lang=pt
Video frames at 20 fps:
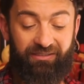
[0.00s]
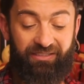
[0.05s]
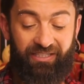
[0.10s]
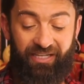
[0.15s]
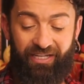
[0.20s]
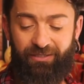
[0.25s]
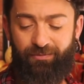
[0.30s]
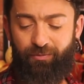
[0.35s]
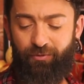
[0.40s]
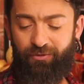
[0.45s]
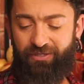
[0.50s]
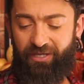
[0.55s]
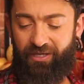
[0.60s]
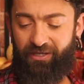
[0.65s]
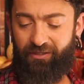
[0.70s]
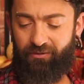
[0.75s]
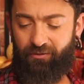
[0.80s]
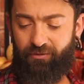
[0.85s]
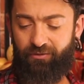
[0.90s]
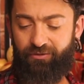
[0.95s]

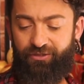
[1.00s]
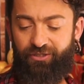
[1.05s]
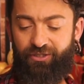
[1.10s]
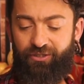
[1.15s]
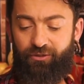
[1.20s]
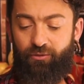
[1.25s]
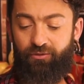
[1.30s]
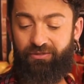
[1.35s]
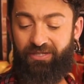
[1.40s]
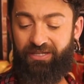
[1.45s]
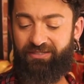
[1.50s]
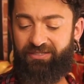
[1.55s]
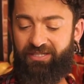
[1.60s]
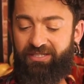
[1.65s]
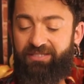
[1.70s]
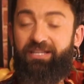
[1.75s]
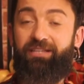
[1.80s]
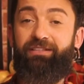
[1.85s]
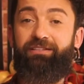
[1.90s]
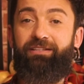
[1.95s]
3% de
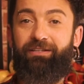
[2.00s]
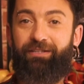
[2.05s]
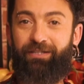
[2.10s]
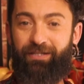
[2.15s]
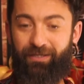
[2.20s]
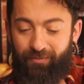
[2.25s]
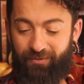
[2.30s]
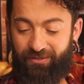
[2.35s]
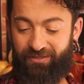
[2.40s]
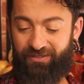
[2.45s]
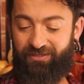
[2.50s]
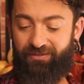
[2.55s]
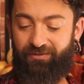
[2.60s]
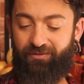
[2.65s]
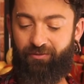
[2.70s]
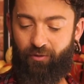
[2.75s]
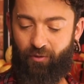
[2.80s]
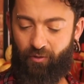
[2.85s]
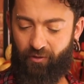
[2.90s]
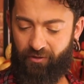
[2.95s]
260 gramas,
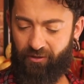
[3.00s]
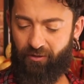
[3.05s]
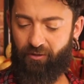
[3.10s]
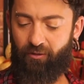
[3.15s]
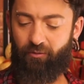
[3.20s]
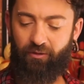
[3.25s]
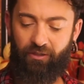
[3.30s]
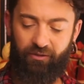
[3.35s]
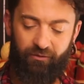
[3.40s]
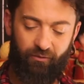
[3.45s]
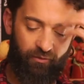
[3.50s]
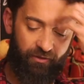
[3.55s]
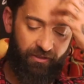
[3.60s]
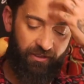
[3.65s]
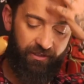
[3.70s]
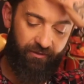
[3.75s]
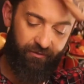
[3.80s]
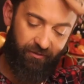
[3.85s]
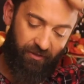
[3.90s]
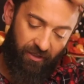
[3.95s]
coloca na
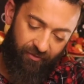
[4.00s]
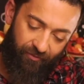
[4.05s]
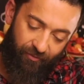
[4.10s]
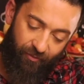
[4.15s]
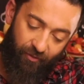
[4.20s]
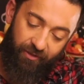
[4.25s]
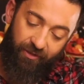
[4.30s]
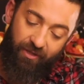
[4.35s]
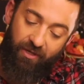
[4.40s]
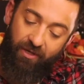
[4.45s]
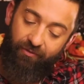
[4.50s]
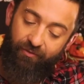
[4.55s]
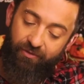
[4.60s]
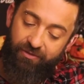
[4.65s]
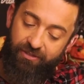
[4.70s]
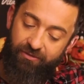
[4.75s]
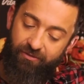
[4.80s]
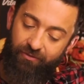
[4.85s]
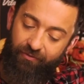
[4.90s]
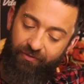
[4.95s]
calculadora aí no telefone,
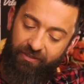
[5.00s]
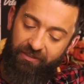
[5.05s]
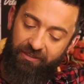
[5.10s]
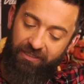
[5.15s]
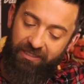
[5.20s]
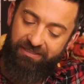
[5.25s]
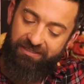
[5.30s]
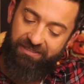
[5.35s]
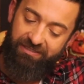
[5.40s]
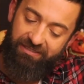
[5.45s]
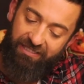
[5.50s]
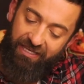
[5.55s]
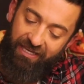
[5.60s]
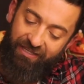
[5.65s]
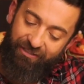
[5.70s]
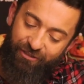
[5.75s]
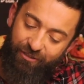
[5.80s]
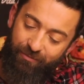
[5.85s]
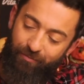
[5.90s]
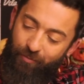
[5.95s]
vocês vão ver que dá
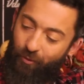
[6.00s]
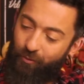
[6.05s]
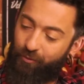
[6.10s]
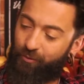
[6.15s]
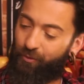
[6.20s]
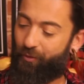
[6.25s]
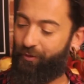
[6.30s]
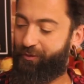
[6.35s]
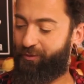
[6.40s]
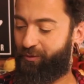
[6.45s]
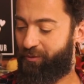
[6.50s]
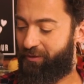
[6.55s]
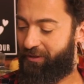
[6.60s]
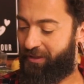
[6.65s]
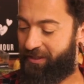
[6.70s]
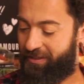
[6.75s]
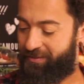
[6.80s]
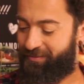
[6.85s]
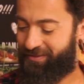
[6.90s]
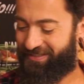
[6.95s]
7,8
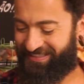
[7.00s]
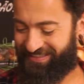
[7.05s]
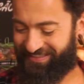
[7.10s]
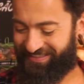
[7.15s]
gramas.